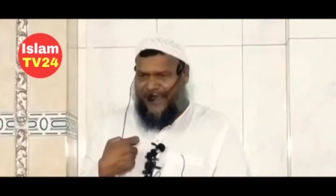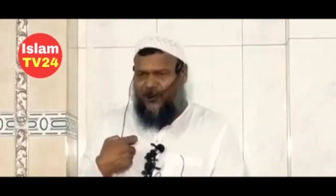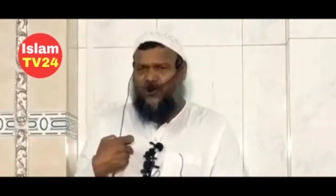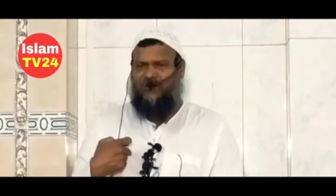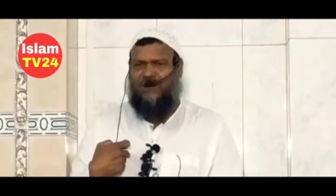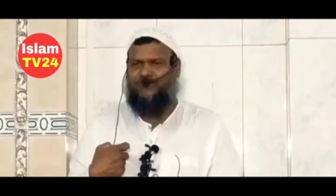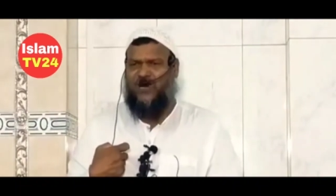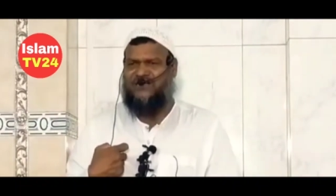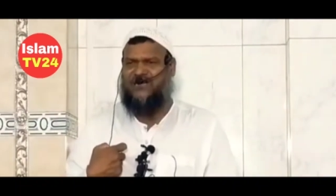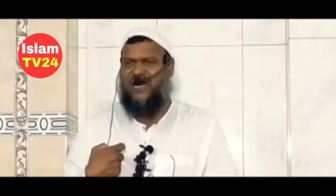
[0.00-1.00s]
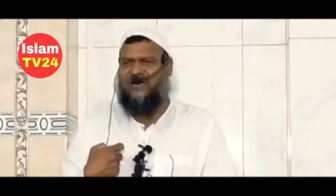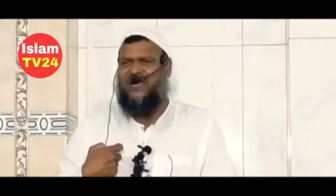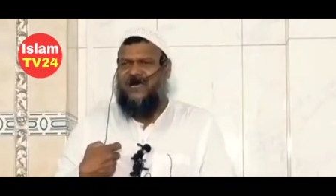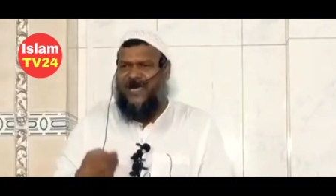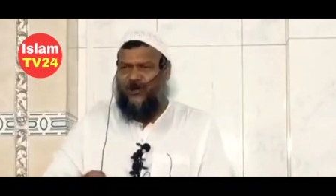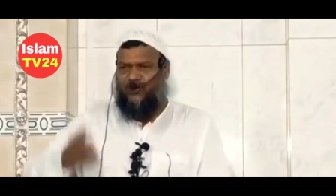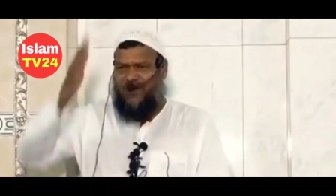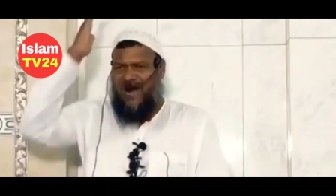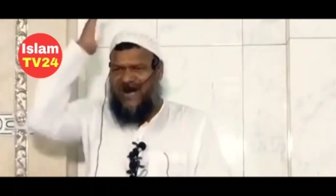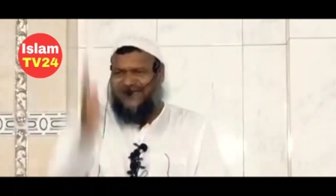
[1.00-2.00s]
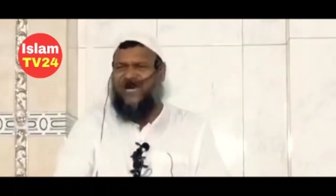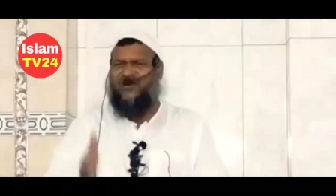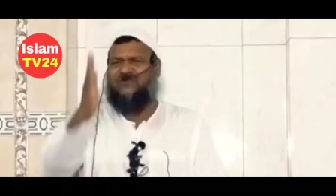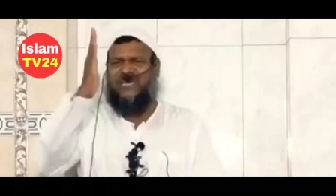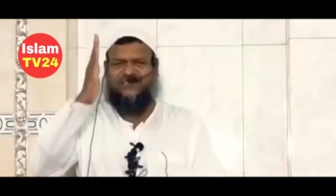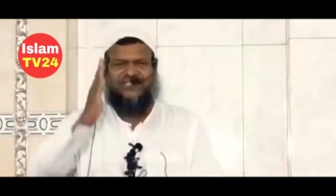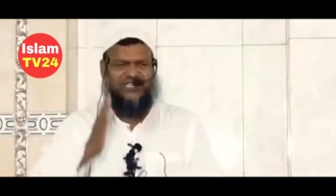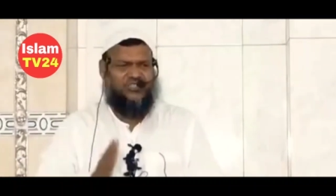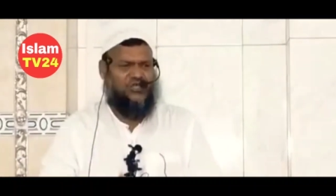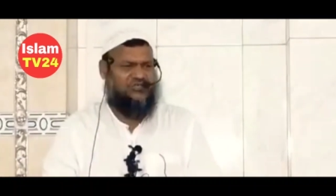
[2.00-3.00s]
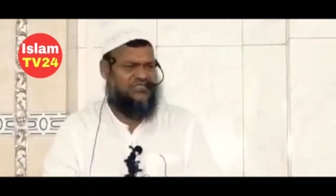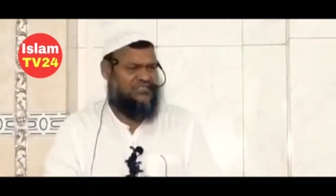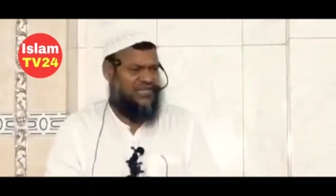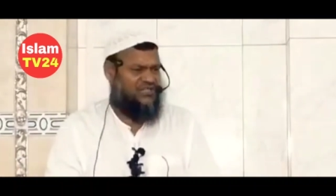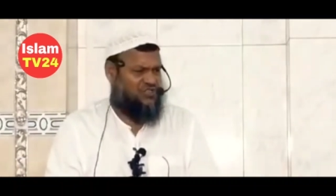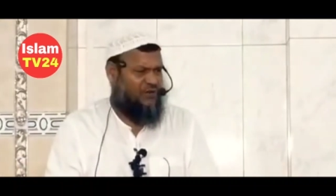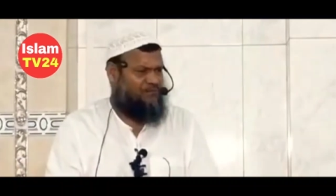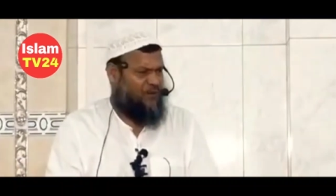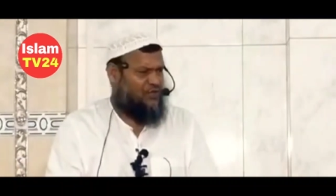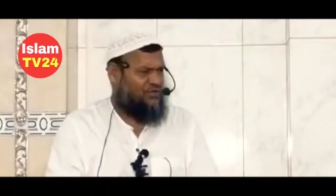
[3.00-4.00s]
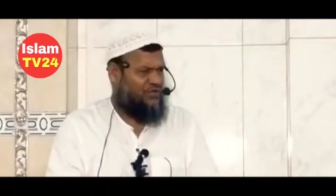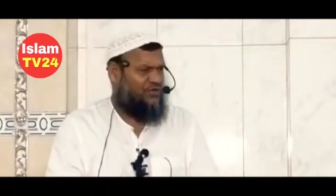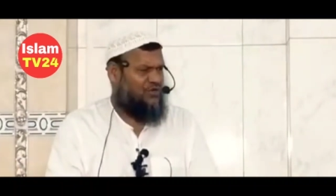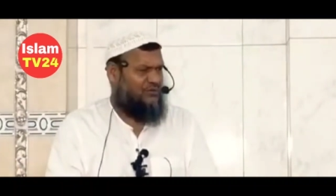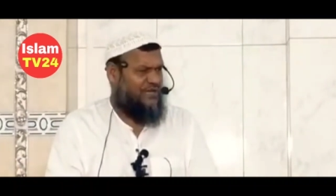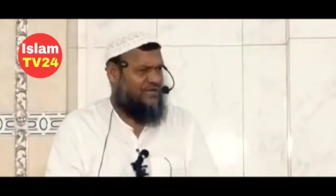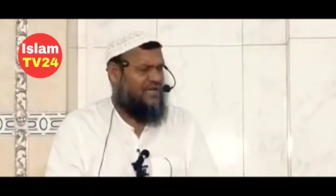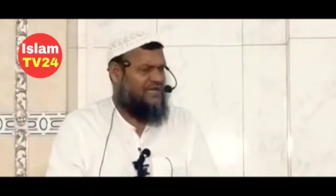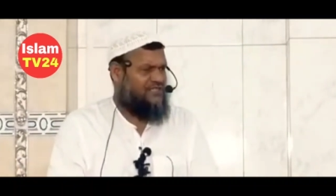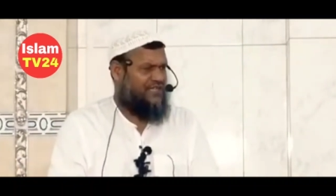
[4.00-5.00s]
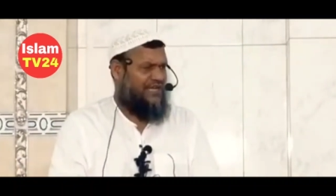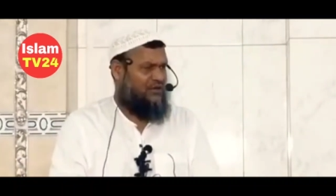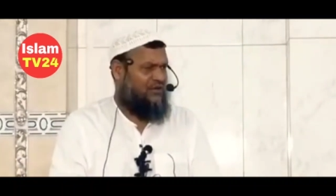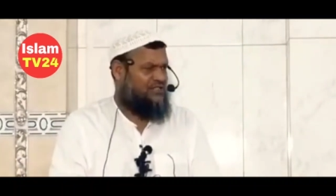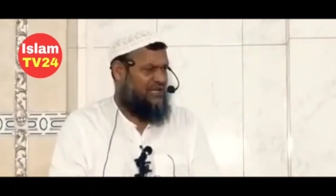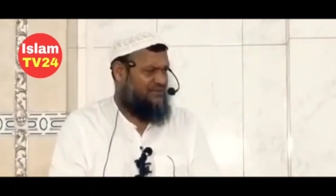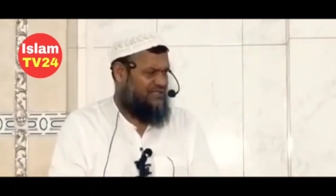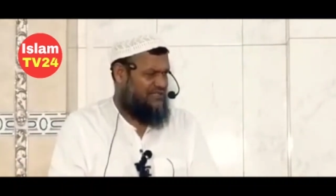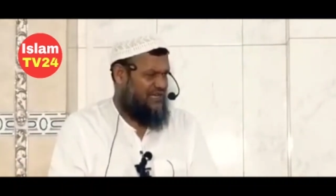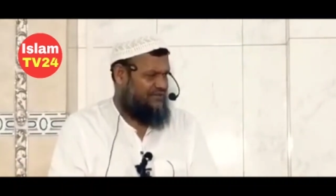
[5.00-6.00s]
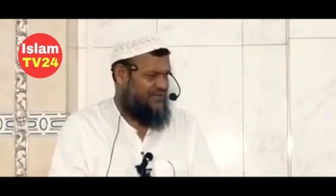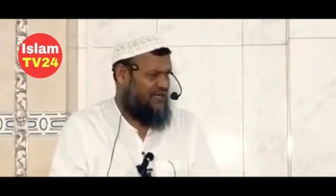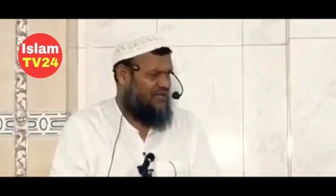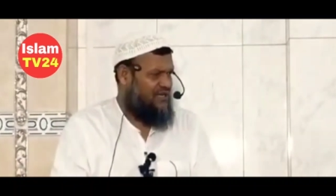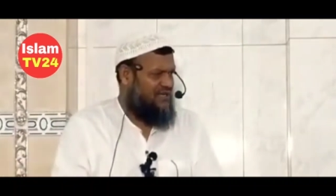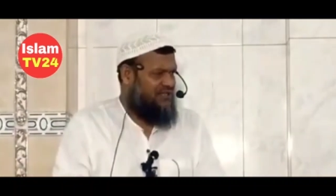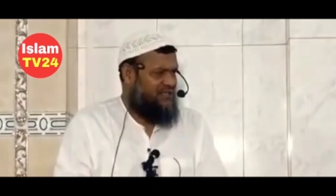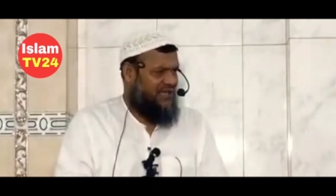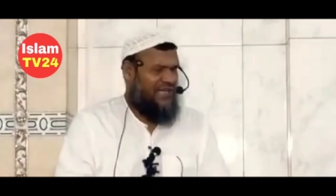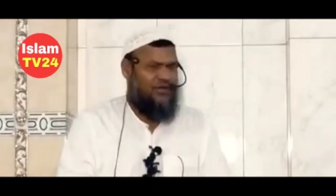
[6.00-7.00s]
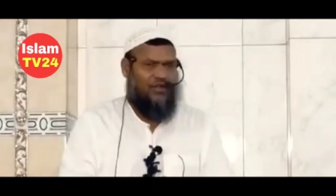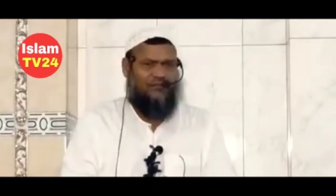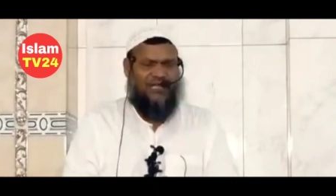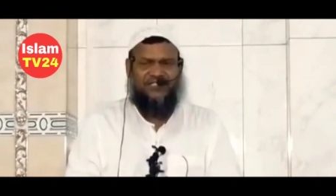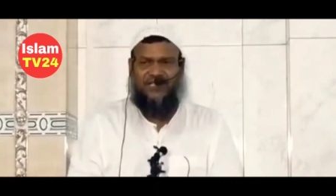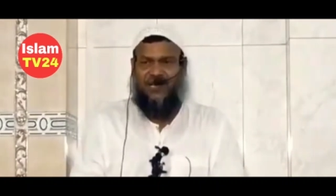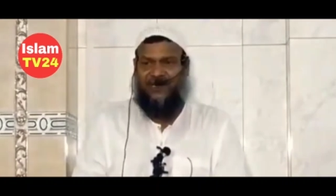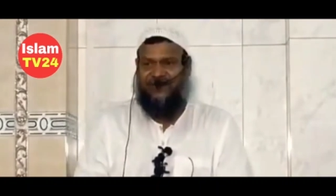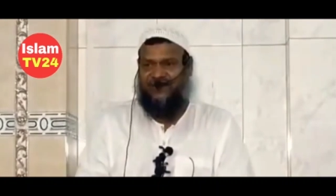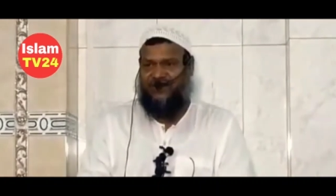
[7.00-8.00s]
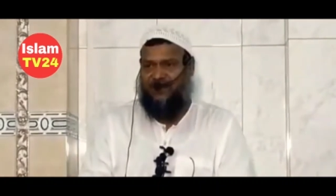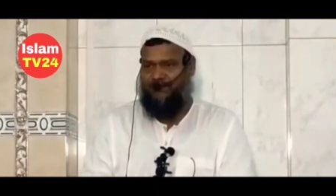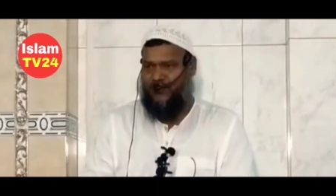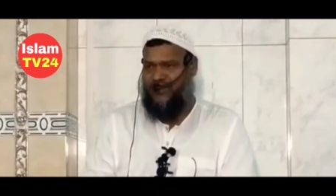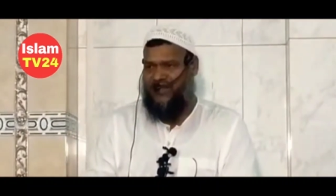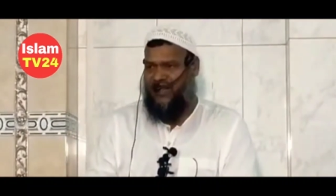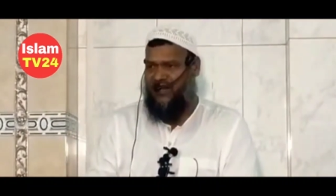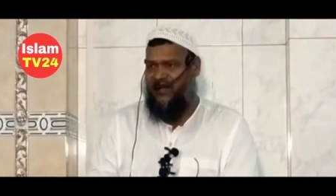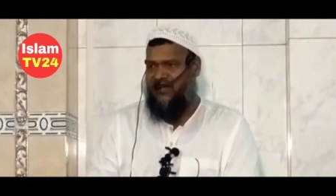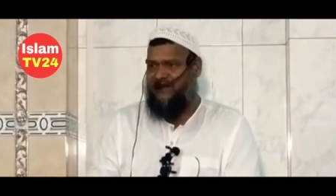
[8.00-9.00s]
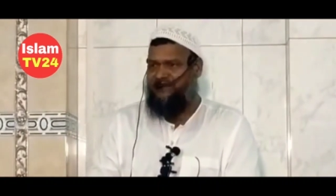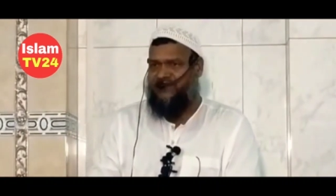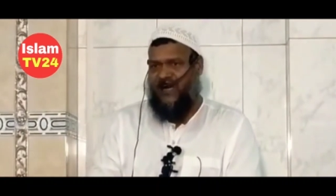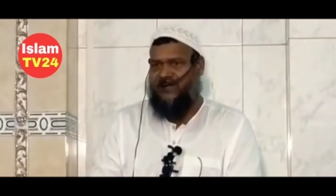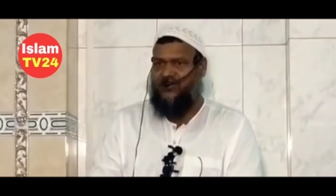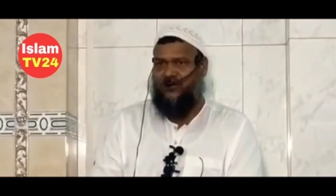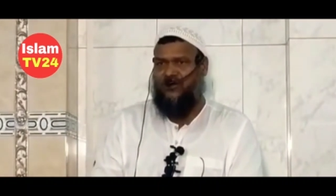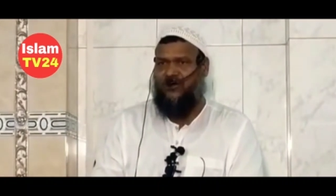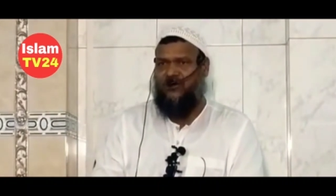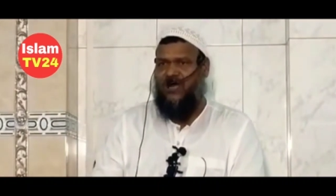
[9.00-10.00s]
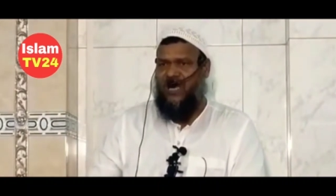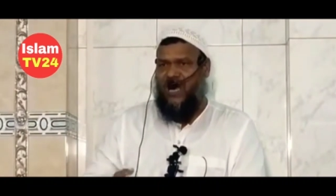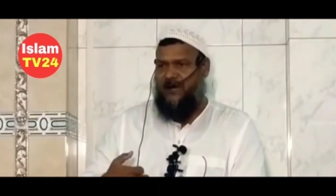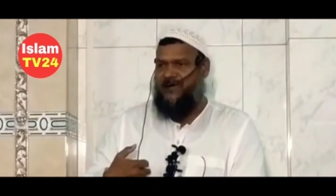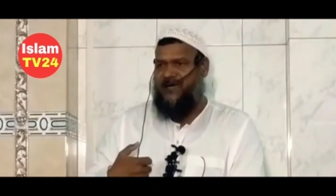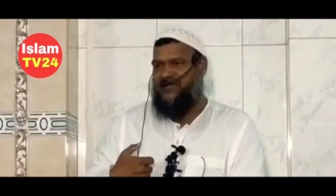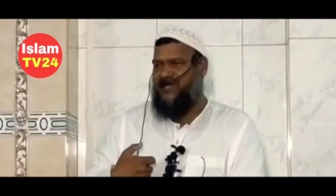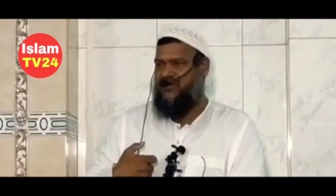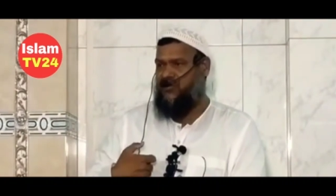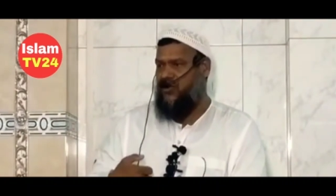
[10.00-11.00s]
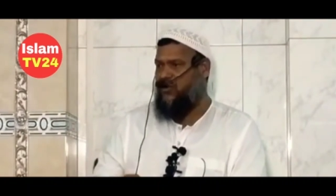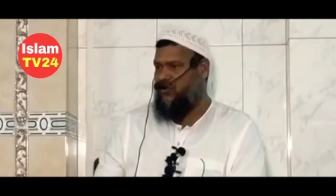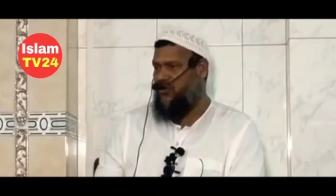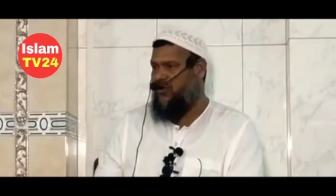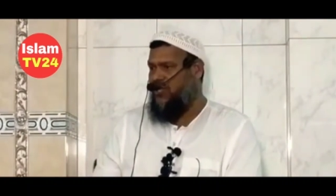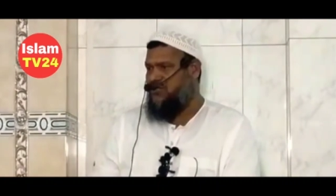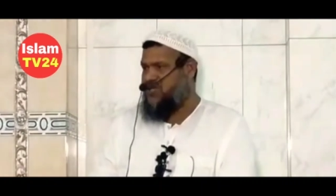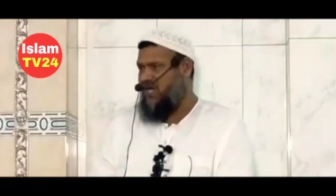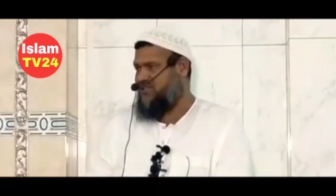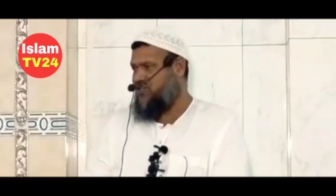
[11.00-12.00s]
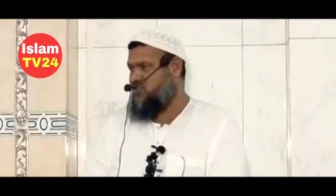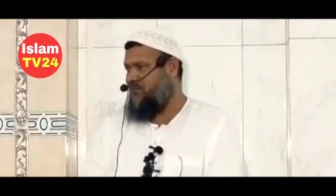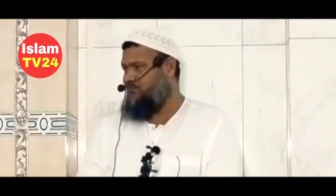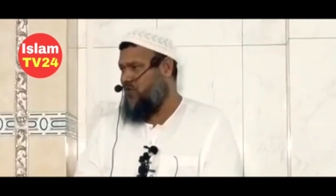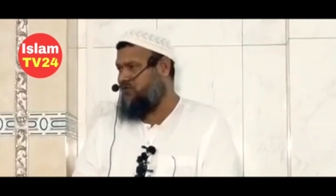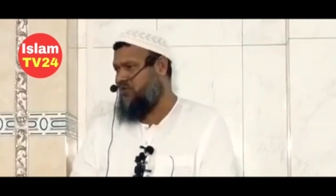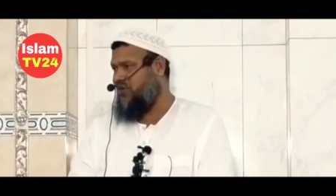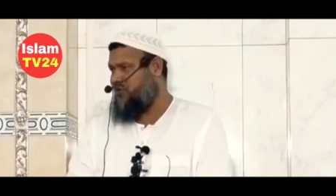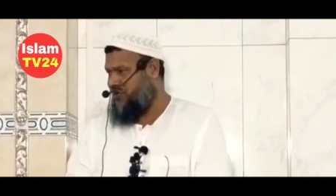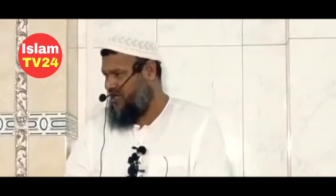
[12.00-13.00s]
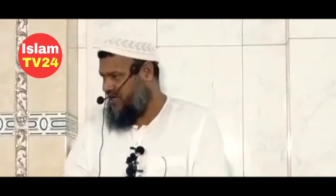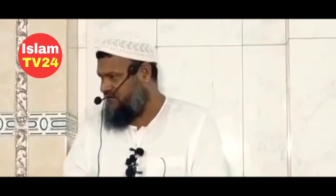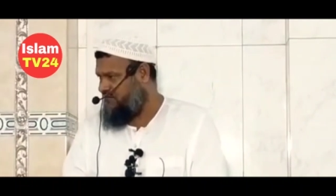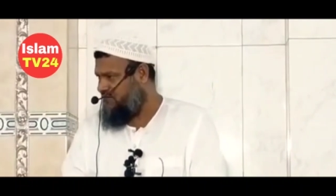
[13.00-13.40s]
এরকম আব্দুরাজাক এরকম হাজার তার চেয়ে শক্তিশালী সম্পদ তৈরি করবে সেটাই হলো জামিয়া সারাবিয়া সেটাই হলো মাসিক আল ইতে সম্পত্রিকা যার জন্য আমি নিজেকে কখনো জাতীয় সম্পদ মনে করি না